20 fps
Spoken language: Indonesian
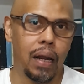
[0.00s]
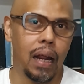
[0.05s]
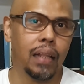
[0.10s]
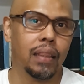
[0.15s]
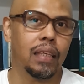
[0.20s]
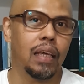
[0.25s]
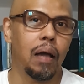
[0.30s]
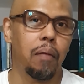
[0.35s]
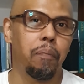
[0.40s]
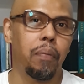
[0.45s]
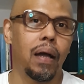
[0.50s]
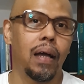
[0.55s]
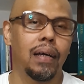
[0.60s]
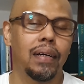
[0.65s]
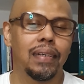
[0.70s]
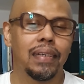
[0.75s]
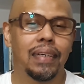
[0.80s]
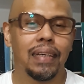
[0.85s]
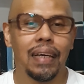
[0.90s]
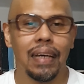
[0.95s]
Berarti
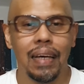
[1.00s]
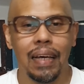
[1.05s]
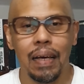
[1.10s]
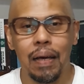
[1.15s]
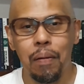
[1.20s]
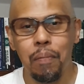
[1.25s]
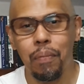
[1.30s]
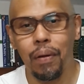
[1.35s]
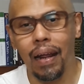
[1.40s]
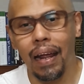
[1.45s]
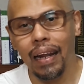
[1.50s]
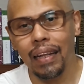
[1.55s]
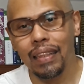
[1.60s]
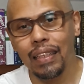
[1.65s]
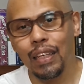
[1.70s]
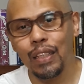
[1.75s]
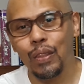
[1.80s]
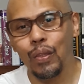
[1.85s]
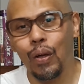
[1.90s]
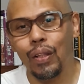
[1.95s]
apa?
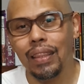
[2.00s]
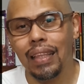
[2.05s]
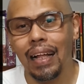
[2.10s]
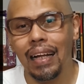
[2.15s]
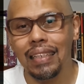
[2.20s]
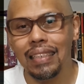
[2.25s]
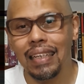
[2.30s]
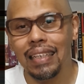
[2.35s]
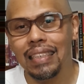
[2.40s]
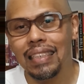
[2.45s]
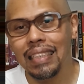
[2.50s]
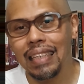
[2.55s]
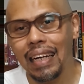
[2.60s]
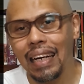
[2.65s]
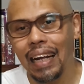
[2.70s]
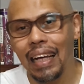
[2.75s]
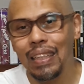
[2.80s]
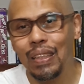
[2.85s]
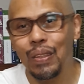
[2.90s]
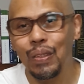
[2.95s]
Berarti totalnya
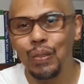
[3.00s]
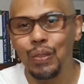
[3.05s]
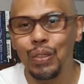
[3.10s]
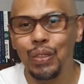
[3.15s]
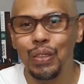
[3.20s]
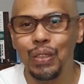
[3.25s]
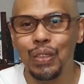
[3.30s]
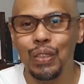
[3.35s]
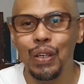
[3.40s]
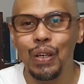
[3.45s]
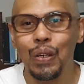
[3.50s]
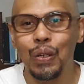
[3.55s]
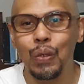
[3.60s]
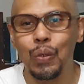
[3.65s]
120%.